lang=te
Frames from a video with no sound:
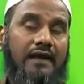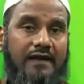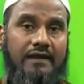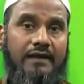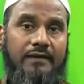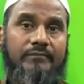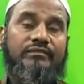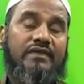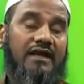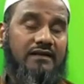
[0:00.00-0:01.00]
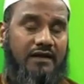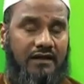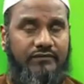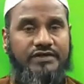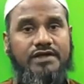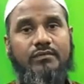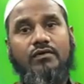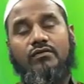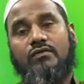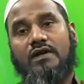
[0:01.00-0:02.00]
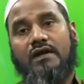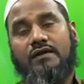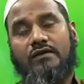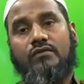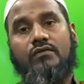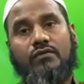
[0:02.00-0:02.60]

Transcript: అలాగే నా ధన విషయంలో కూడా నేను